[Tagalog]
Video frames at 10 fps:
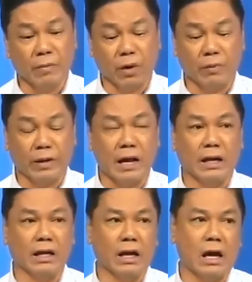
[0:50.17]
Pero pag
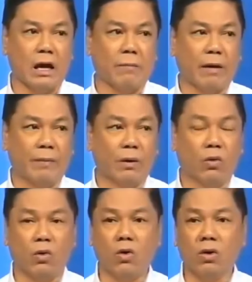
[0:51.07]
laging
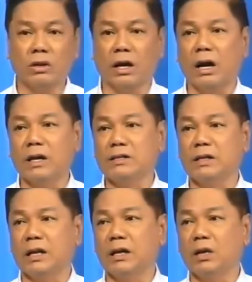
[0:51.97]
nakakapagpalungkot,
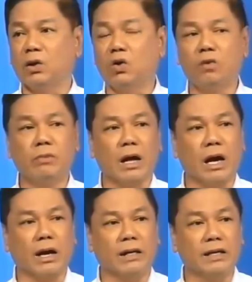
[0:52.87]
nakakasira ng loob,
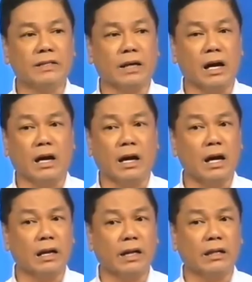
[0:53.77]
nakakainis,
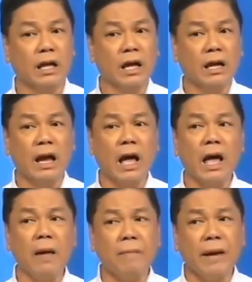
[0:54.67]
nakakagalit,
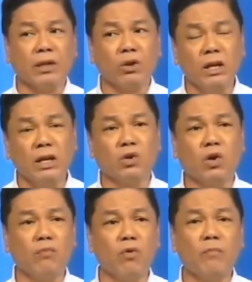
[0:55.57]
naaapektuhan ito
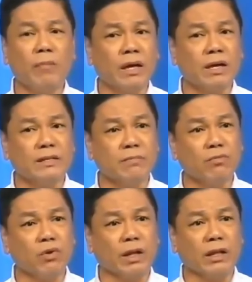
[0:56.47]
ang buong
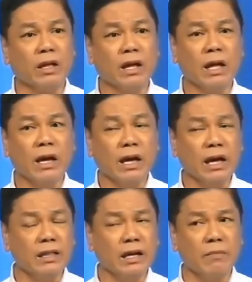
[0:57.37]
pag-iisip mo rin
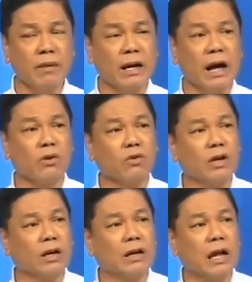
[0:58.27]
kaya hindi ka
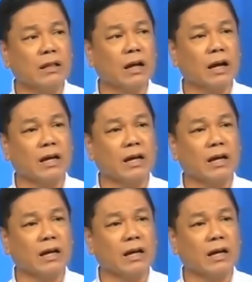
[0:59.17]
magkakaroon ng lahat ng